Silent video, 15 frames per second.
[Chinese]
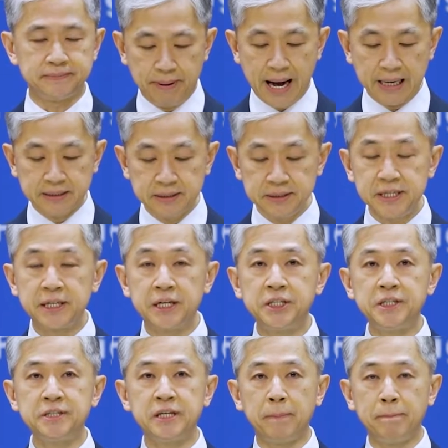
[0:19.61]
把自己的
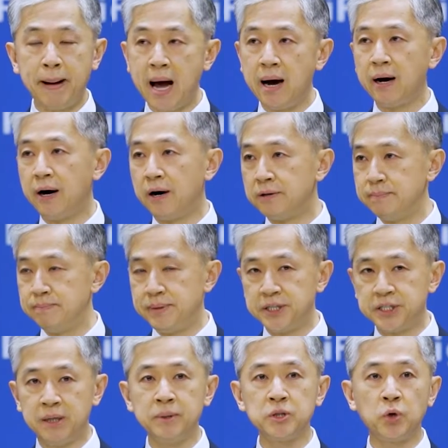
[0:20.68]
事情办好比
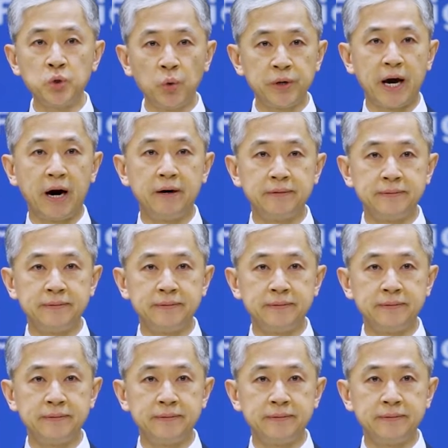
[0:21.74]
什么都重要。